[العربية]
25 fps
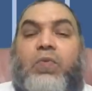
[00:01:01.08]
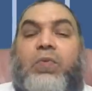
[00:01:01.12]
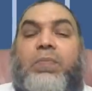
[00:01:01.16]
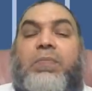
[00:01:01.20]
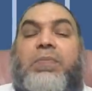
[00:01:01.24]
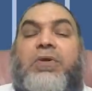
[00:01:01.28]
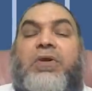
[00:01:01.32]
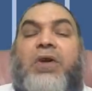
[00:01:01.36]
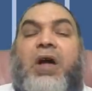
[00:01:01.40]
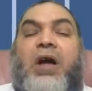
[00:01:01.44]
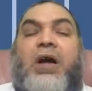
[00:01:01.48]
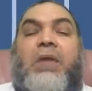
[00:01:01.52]

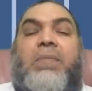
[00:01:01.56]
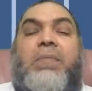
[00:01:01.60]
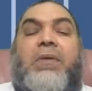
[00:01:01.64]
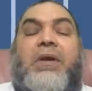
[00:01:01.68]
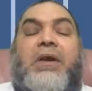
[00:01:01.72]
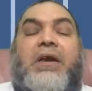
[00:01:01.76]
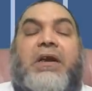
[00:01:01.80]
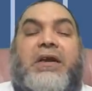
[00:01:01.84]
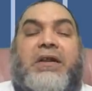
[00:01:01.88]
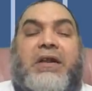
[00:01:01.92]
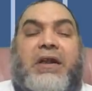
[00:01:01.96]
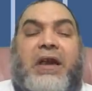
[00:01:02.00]
وبرغم
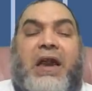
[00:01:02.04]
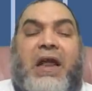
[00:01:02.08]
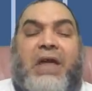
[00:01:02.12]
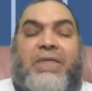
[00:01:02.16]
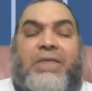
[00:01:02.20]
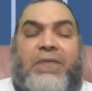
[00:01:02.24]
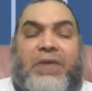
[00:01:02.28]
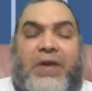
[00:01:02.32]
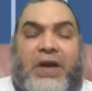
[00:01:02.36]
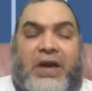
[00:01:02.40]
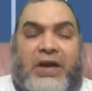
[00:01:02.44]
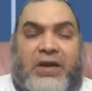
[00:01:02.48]

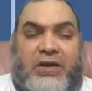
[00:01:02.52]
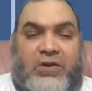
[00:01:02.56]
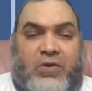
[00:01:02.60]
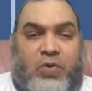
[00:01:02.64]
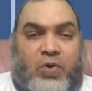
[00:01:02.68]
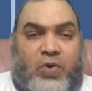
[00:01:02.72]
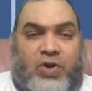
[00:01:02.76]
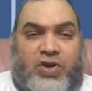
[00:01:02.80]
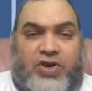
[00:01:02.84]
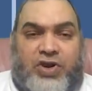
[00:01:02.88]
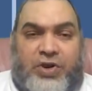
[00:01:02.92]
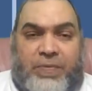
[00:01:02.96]
الاختلاف
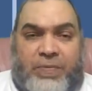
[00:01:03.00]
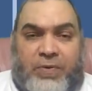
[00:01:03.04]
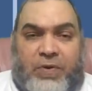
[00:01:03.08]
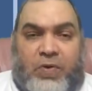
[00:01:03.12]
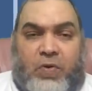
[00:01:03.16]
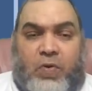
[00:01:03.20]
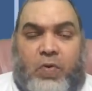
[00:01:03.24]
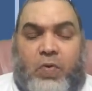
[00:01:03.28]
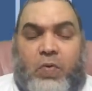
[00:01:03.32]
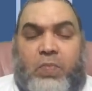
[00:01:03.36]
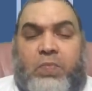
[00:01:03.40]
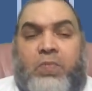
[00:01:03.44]
الايديولوجي
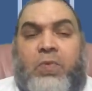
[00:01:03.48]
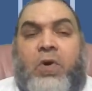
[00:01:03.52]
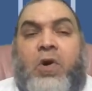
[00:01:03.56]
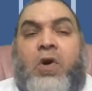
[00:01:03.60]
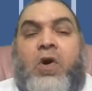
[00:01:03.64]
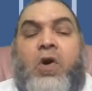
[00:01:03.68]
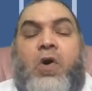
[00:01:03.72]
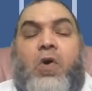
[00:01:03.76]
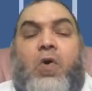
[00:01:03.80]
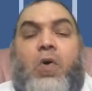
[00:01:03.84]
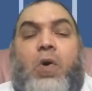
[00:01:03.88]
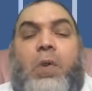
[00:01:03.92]
بينهم
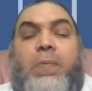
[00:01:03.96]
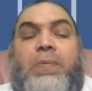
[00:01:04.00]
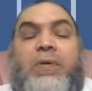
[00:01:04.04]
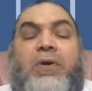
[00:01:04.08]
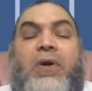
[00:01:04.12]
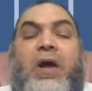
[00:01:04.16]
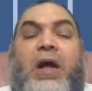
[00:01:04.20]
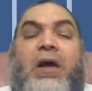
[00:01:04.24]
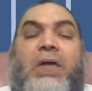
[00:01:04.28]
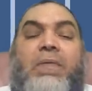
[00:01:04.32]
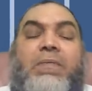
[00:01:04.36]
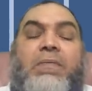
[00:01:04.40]

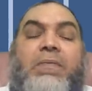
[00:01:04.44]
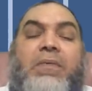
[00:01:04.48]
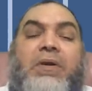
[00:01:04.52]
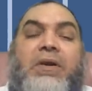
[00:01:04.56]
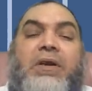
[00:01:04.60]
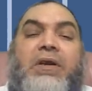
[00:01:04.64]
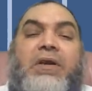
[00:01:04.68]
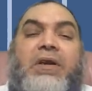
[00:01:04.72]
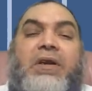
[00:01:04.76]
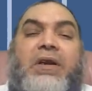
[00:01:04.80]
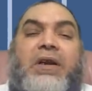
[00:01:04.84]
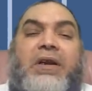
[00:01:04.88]
وبرغم
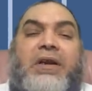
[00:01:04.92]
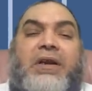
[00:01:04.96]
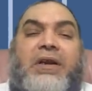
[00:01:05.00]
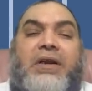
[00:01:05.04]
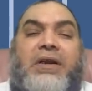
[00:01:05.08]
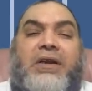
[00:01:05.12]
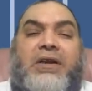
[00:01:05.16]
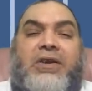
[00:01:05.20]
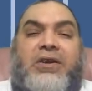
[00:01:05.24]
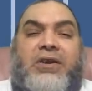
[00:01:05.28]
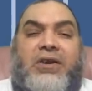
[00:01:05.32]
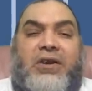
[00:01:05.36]

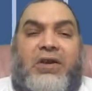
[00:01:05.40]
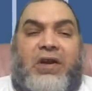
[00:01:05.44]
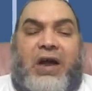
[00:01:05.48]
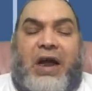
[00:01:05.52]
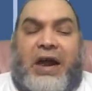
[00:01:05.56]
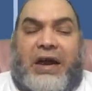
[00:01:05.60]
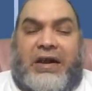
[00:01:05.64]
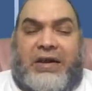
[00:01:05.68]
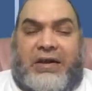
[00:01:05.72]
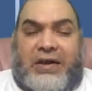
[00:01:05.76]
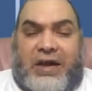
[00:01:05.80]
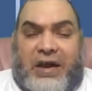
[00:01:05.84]

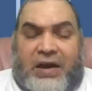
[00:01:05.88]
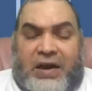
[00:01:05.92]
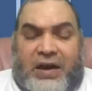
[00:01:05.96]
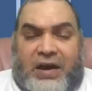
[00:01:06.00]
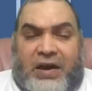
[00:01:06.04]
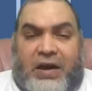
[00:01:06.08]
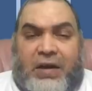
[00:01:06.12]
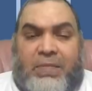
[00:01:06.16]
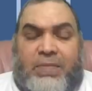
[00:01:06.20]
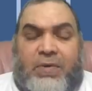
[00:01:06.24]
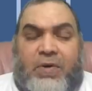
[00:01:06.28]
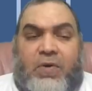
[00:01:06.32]
الصراع
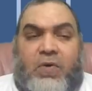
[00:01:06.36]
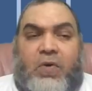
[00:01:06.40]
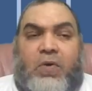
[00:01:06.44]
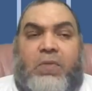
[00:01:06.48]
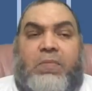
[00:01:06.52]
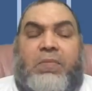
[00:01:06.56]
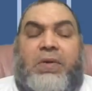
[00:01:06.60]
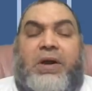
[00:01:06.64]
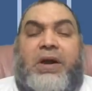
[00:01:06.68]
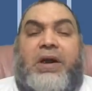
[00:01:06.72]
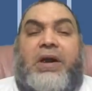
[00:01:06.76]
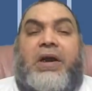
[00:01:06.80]
التاريخي
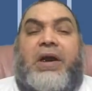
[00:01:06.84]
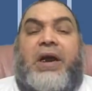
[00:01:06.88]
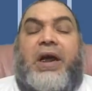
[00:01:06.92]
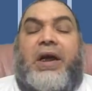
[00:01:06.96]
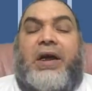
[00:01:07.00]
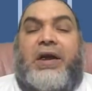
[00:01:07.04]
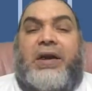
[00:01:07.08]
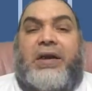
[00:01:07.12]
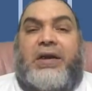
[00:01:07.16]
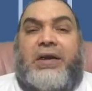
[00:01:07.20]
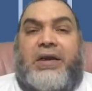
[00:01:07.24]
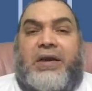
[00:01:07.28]
بينهم
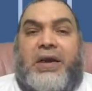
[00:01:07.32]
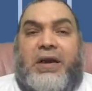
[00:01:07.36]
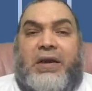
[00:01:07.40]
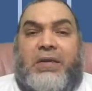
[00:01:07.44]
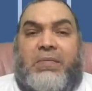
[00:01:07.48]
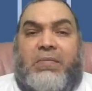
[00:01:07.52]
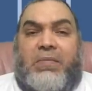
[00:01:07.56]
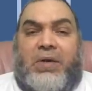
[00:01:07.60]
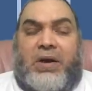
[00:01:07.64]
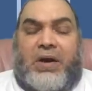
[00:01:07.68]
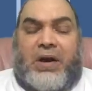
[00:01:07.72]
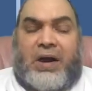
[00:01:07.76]
الا ان
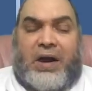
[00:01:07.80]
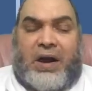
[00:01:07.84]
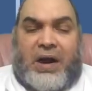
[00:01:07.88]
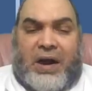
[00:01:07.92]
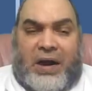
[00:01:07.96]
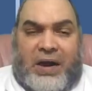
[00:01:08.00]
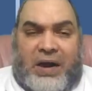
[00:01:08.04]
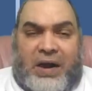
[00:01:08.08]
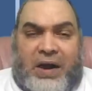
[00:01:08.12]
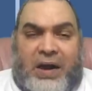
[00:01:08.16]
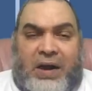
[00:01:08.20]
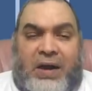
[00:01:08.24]

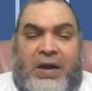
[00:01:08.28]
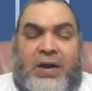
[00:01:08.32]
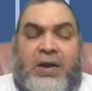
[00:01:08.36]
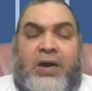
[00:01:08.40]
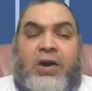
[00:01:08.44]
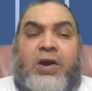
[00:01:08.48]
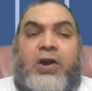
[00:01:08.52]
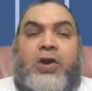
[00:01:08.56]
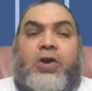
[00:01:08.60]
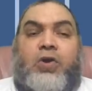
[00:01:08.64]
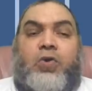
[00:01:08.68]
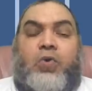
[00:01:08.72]
المرحله
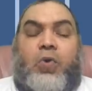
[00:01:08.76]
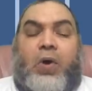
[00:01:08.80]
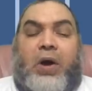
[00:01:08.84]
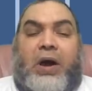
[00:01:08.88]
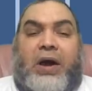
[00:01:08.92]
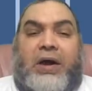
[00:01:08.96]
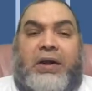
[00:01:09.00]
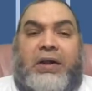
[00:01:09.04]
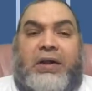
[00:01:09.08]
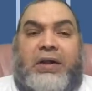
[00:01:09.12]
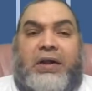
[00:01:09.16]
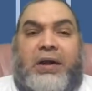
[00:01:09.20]

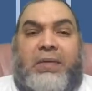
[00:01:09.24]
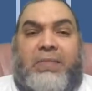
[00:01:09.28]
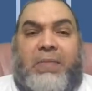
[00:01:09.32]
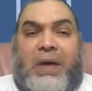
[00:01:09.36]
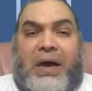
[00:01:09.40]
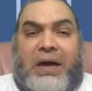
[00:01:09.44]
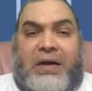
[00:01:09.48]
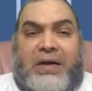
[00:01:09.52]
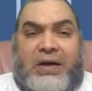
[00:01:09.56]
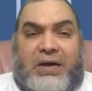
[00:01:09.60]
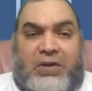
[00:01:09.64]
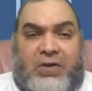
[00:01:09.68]
تحتم
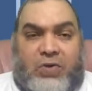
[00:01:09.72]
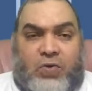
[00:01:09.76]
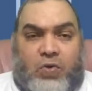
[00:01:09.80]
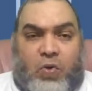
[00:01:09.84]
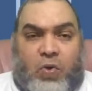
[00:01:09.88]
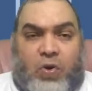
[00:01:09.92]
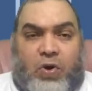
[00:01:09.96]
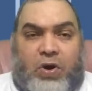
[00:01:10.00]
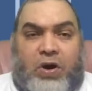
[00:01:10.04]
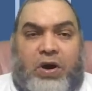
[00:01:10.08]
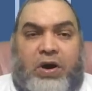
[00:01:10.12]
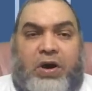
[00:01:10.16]
على
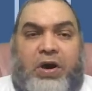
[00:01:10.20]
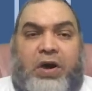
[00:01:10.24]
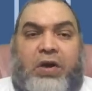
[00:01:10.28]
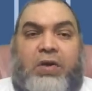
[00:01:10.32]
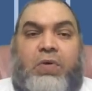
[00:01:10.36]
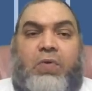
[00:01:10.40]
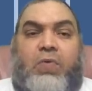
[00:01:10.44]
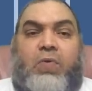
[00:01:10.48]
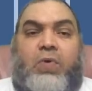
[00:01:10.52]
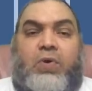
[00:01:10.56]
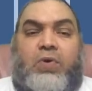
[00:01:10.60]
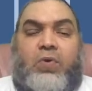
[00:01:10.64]
الترك
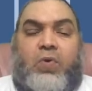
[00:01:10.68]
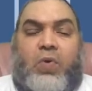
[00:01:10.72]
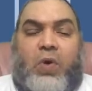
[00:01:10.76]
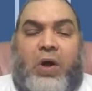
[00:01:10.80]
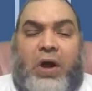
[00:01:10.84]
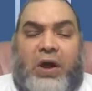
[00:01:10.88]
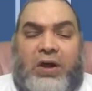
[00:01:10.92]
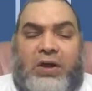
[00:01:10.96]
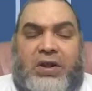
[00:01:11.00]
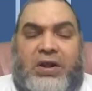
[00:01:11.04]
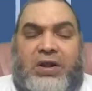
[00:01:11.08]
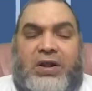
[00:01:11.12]

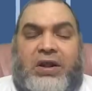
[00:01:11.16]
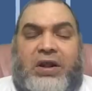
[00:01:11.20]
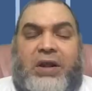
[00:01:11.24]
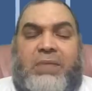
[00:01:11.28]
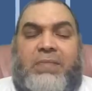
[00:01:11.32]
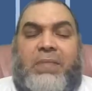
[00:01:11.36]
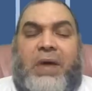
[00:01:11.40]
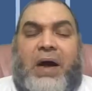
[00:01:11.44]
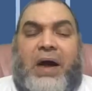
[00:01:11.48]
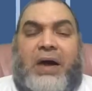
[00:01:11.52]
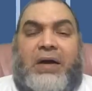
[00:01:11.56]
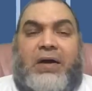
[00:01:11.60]

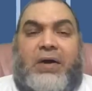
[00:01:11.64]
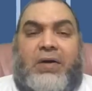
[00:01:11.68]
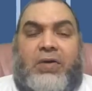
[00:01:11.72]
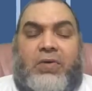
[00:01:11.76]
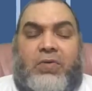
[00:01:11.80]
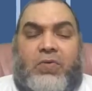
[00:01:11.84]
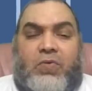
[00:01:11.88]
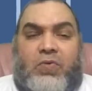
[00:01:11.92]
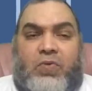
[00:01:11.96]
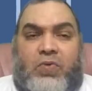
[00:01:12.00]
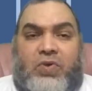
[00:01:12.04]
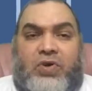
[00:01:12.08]
وتحتم على
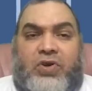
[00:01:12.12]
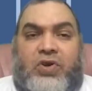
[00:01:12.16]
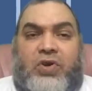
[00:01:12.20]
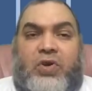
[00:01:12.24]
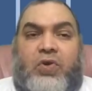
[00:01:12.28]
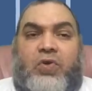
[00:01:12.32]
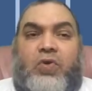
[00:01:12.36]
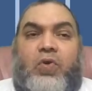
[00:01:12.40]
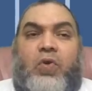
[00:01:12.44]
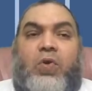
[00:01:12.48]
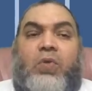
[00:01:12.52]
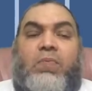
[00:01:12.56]
الروس
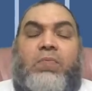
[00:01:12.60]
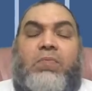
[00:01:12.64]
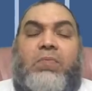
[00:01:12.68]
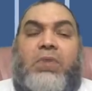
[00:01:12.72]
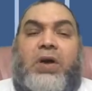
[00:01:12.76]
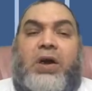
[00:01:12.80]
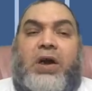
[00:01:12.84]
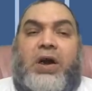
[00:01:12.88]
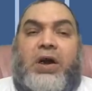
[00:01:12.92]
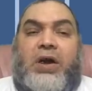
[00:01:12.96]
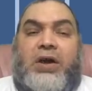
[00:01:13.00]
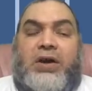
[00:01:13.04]
ان هم
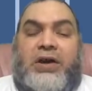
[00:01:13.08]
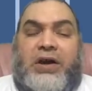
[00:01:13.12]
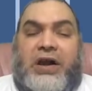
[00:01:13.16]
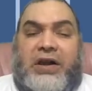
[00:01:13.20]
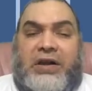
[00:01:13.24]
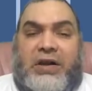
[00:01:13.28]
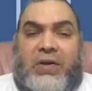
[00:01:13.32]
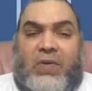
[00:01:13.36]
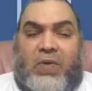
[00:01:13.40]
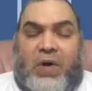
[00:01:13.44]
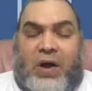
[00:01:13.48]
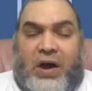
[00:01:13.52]

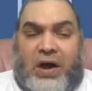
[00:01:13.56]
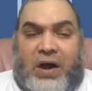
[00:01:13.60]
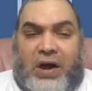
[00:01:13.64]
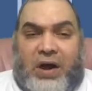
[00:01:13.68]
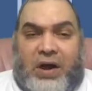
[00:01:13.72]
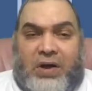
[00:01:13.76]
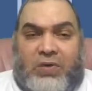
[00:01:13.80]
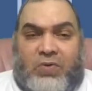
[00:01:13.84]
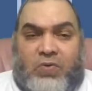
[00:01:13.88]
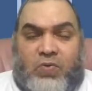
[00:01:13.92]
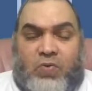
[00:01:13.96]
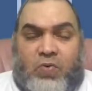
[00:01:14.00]

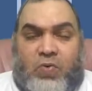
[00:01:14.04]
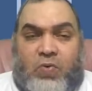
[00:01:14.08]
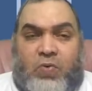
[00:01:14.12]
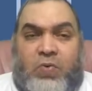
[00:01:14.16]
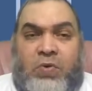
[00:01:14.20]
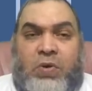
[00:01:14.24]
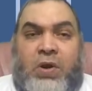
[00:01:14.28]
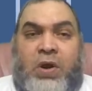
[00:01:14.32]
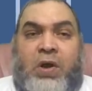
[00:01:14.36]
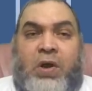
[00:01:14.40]
يتوحدوا